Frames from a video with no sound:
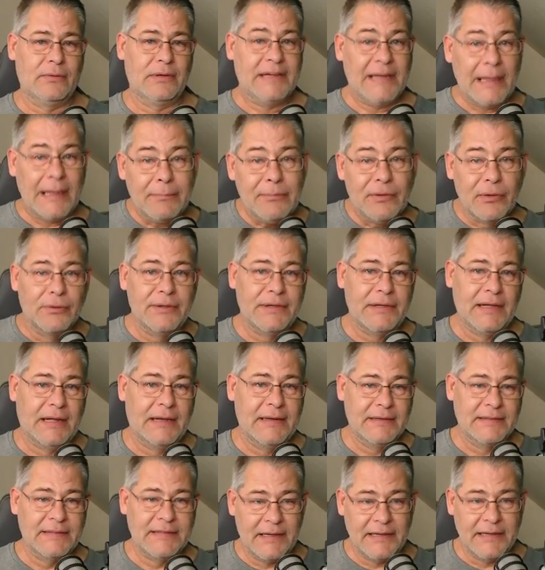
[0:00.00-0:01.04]
Ich habe noch nicht
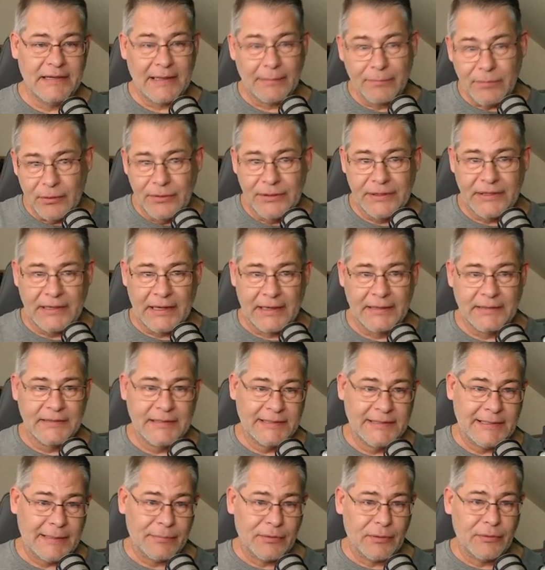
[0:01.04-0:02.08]
alles, ja, ich habe noch nicht alles.
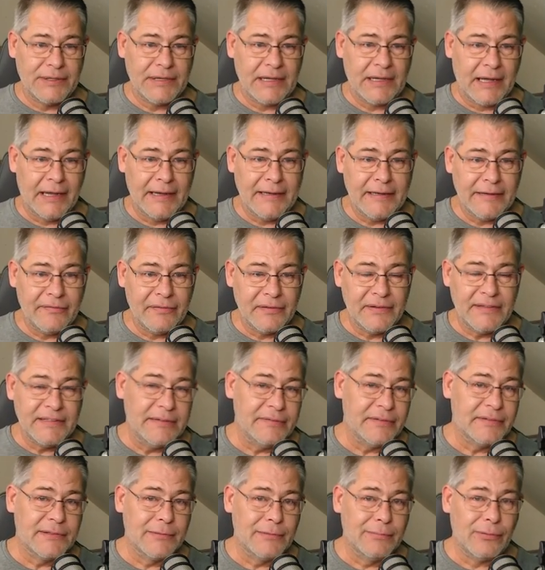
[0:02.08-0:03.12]
Ich habe noch nicht ein
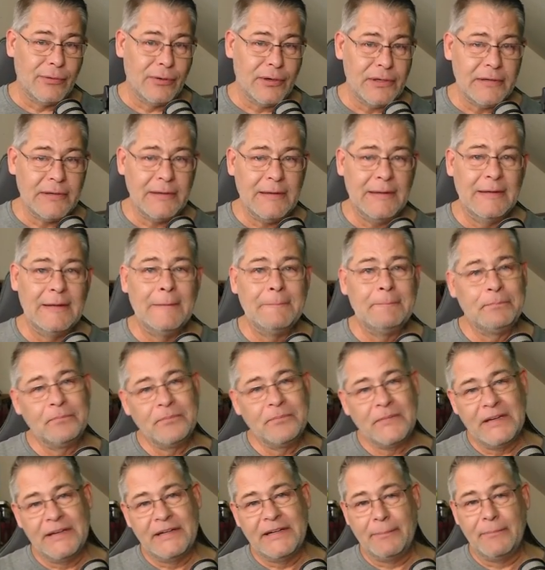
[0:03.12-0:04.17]
defensives Gebäude.
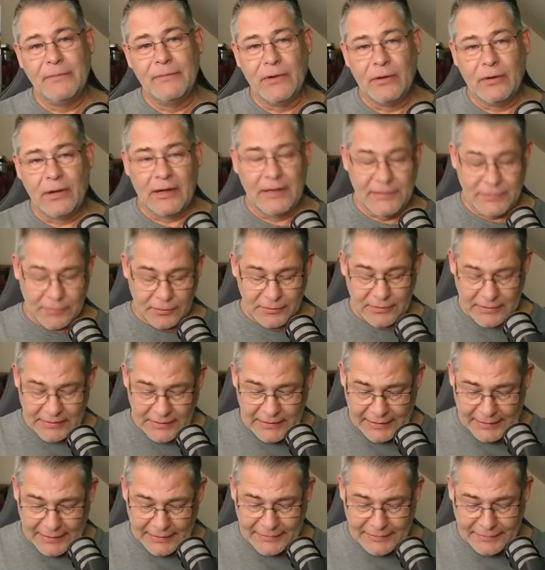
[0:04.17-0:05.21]
Ich habe noch, also
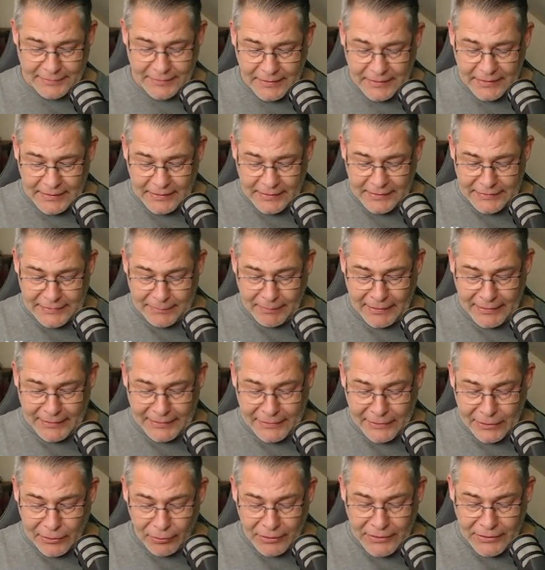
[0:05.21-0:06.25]
klar, die, die
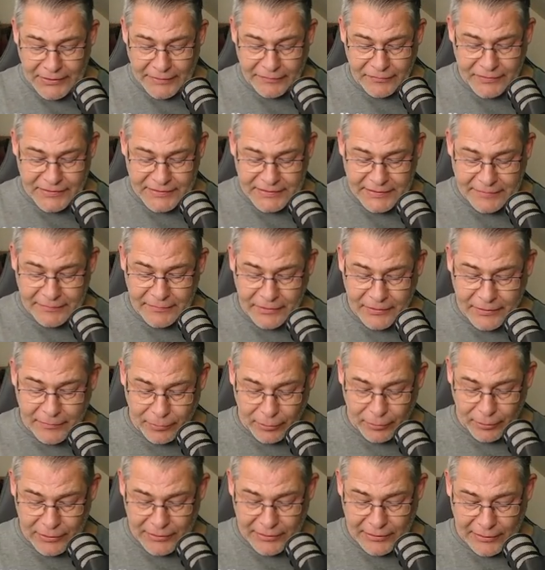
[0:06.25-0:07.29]
beiden neuen defensiven
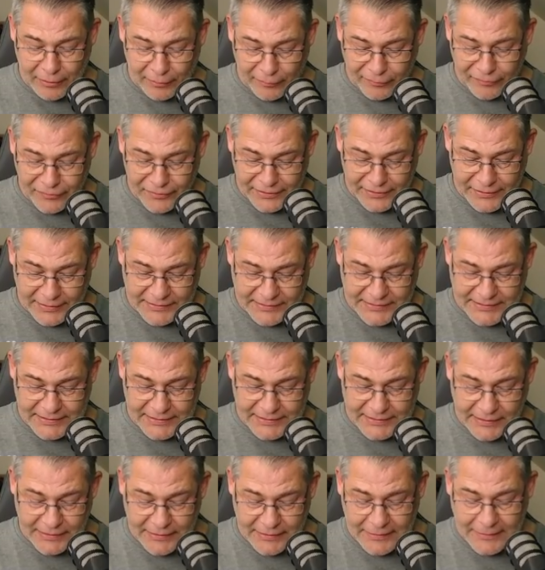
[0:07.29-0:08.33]
Gebäude laufen hier, das
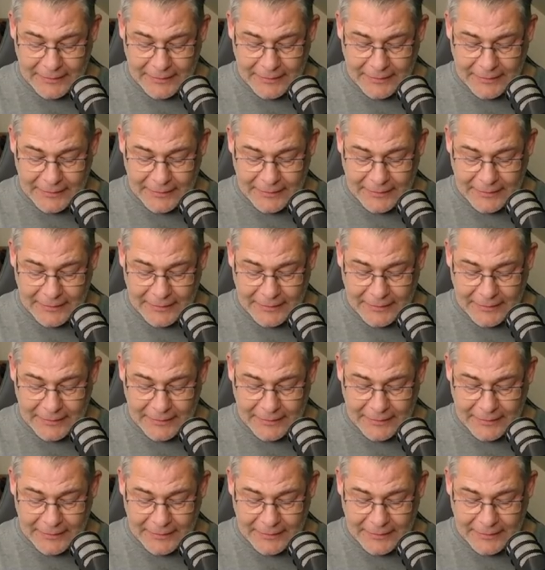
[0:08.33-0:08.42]
seht ihr.